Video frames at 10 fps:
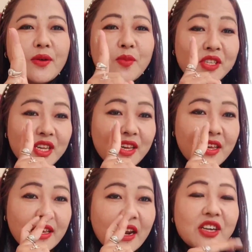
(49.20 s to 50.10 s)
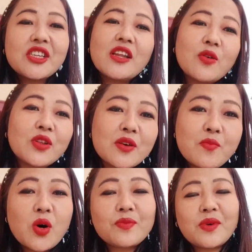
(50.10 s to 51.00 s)
मुझे अर्चना गौतम
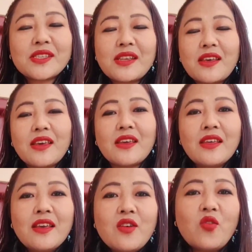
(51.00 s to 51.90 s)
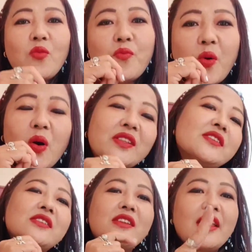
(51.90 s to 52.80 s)
बहुत पसंद है वो बहुत
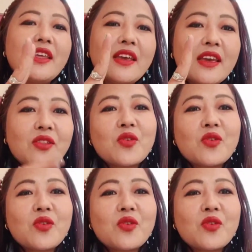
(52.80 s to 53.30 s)
इंटरटेनिंग है